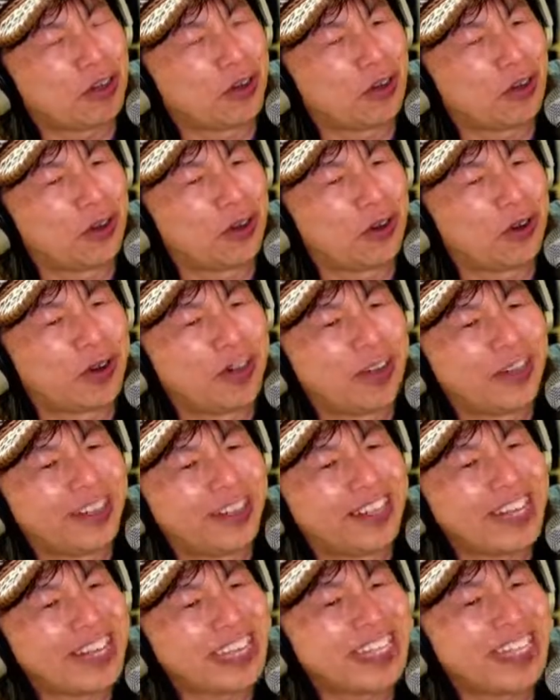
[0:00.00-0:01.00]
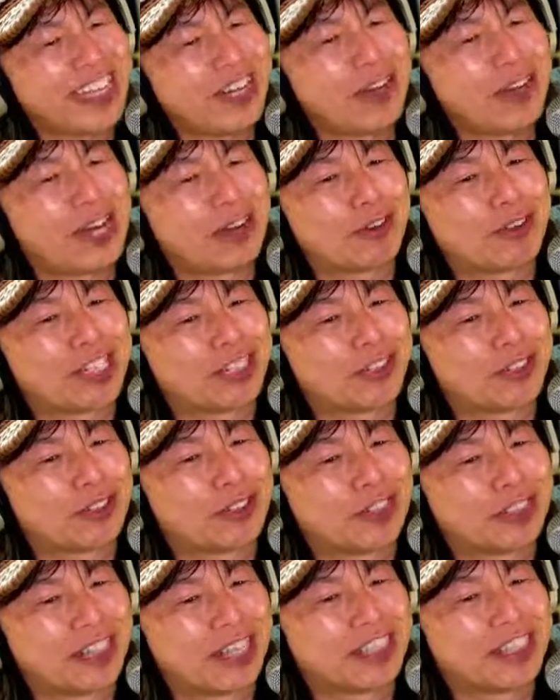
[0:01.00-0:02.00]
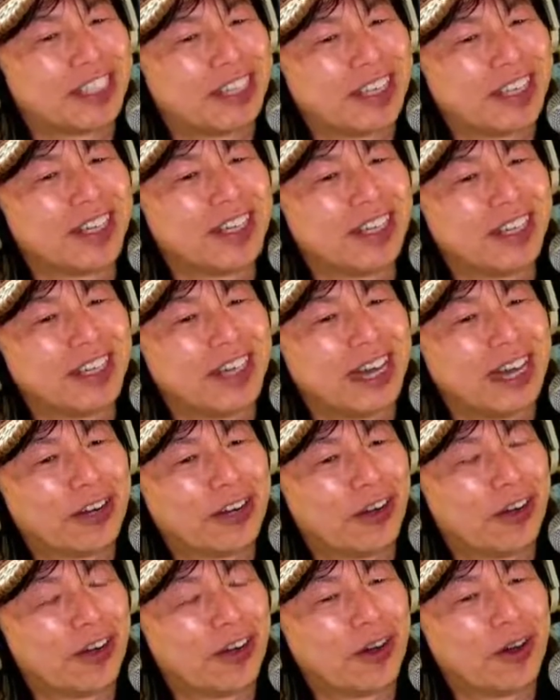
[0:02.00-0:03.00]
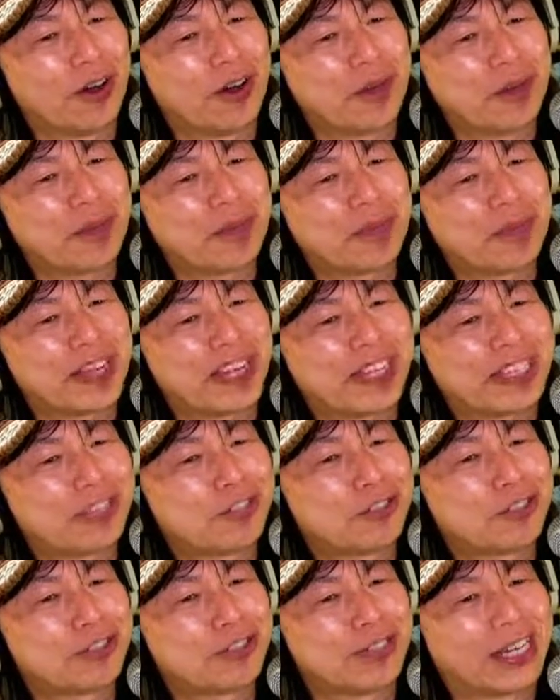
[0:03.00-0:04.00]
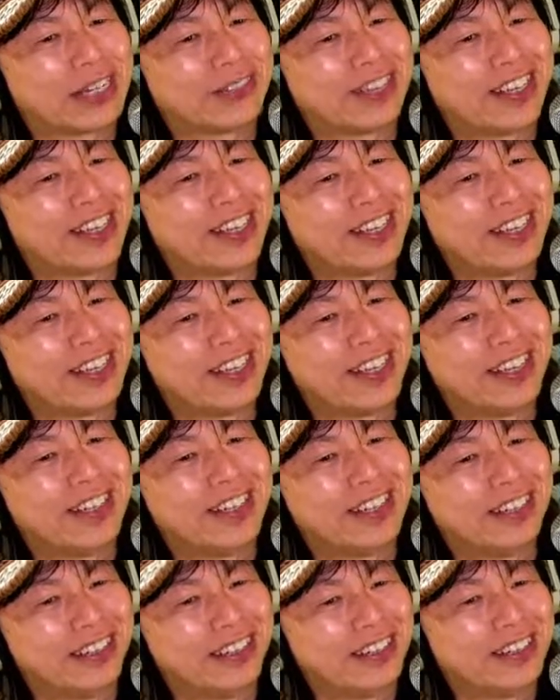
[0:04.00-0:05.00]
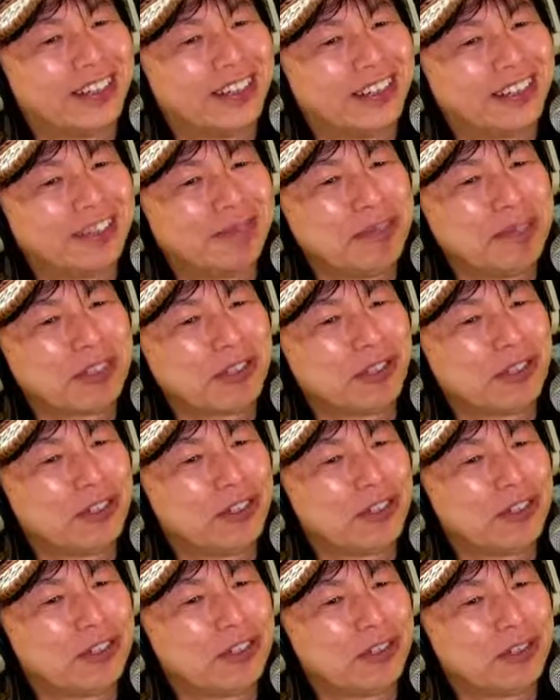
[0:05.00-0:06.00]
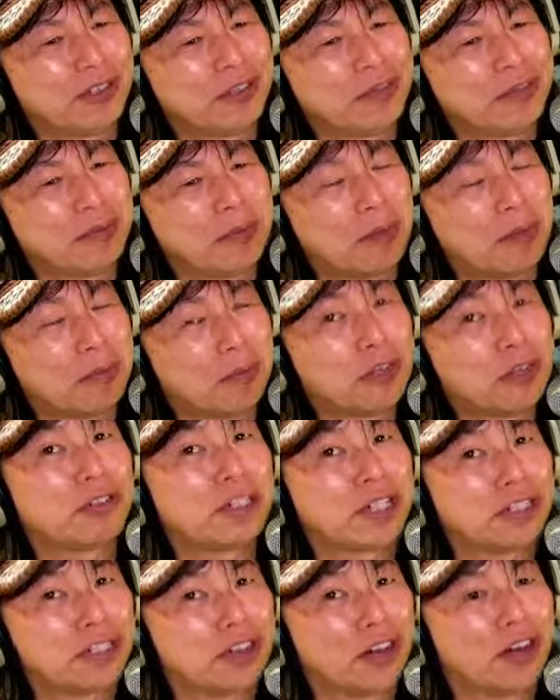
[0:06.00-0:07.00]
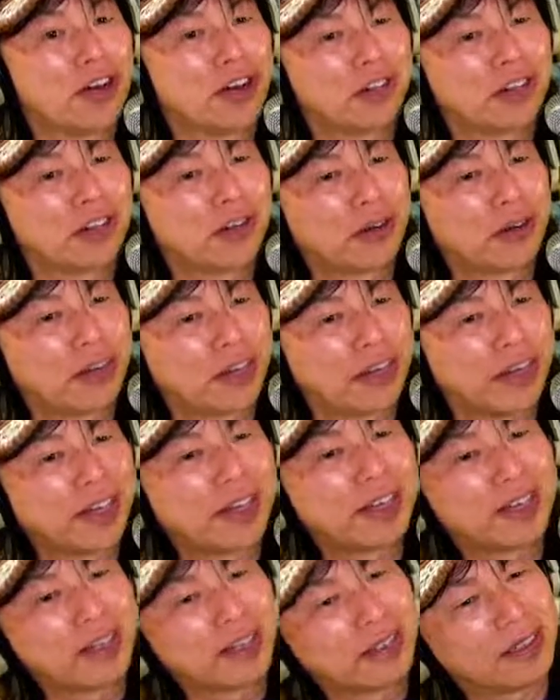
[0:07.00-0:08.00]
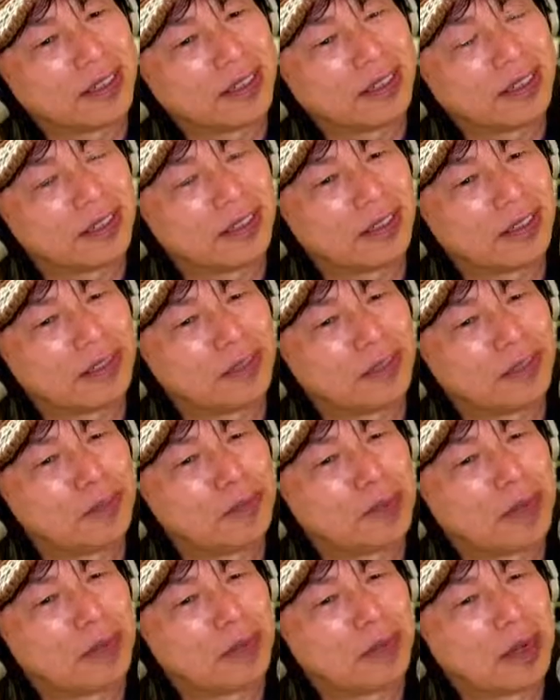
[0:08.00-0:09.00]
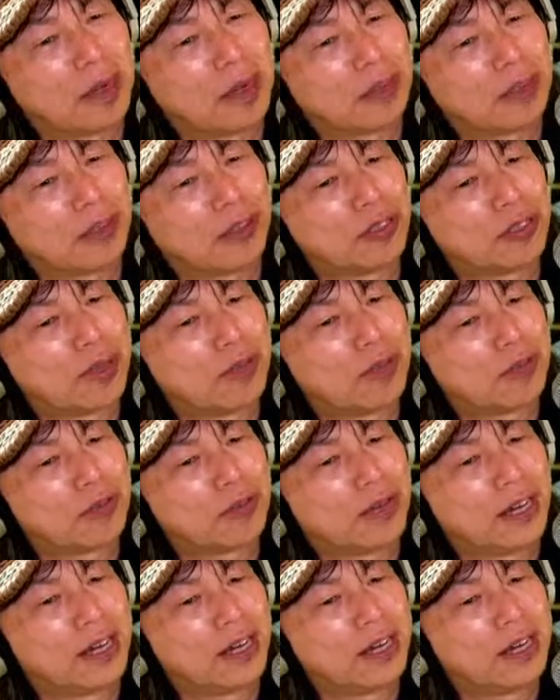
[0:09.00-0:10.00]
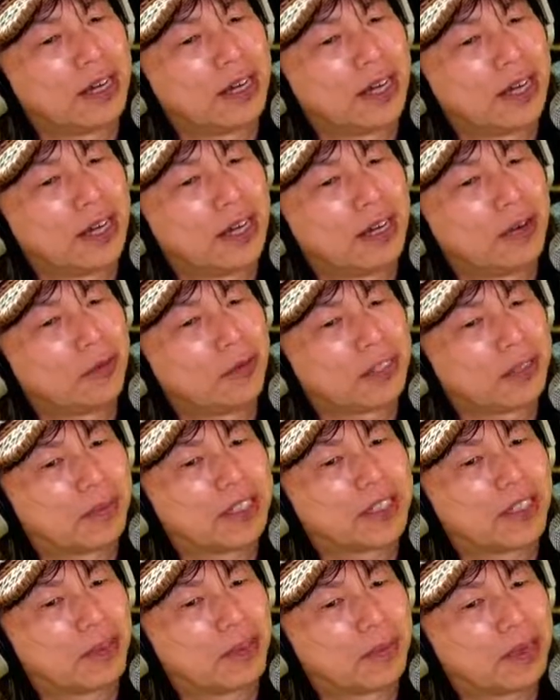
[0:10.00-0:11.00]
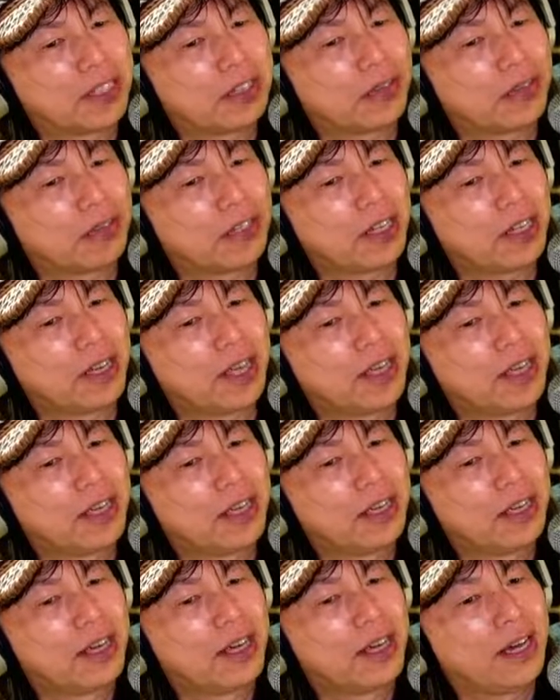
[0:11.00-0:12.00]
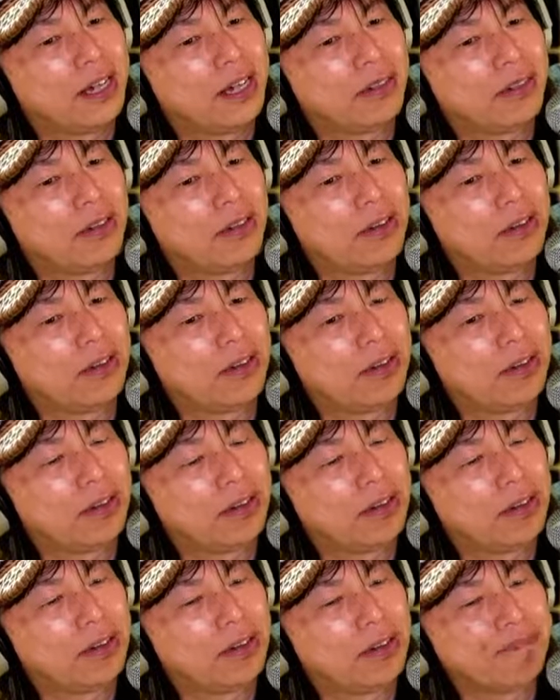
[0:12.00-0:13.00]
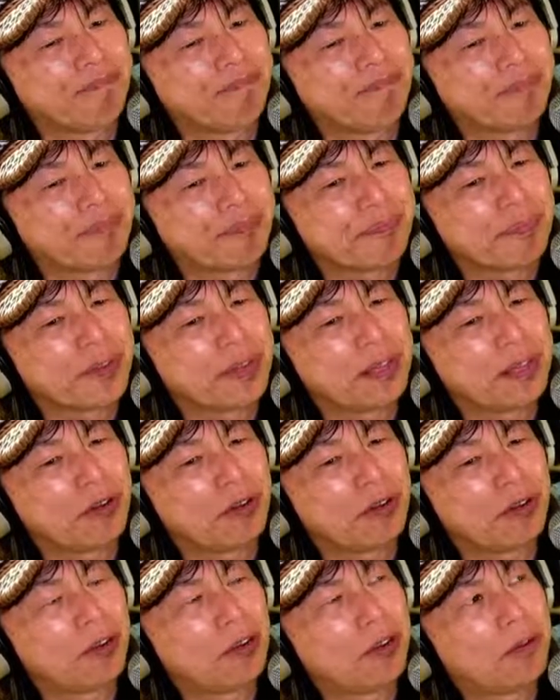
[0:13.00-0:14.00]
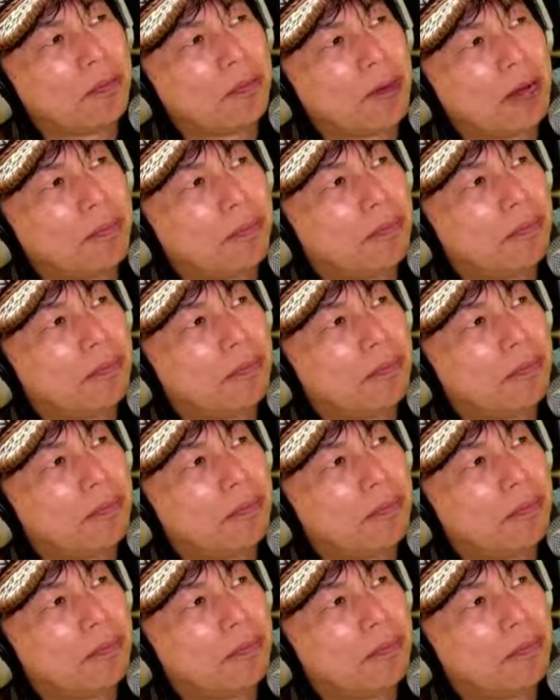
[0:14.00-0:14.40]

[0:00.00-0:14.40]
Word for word: こう何かの役に立つという感じでねあの堅苦しくなくね、うん、まあそういうまあ無料ですよこれはね。うん、このグループはまあ無料で僕はあ思ってますけどもね、そこでね、あのー、いろいろ、まあ、